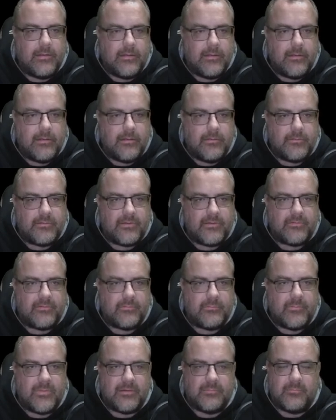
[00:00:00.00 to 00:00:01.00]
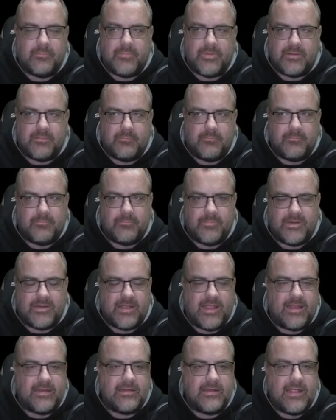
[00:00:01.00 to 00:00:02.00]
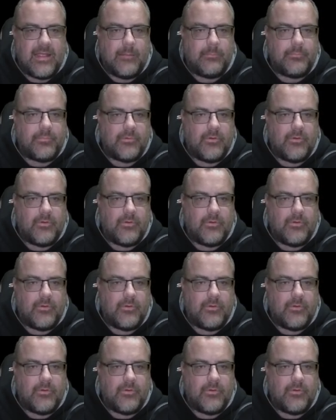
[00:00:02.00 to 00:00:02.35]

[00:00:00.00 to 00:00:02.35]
äh, dass man mit, mit der Handy-App